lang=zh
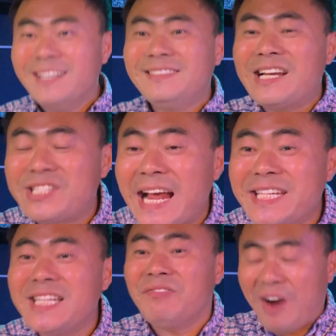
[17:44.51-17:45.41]
你的善
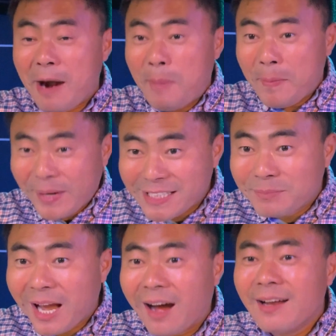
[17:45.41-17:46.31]
心反而被别人怎
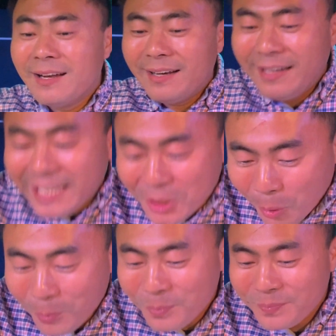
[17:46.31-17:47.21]
么样利用？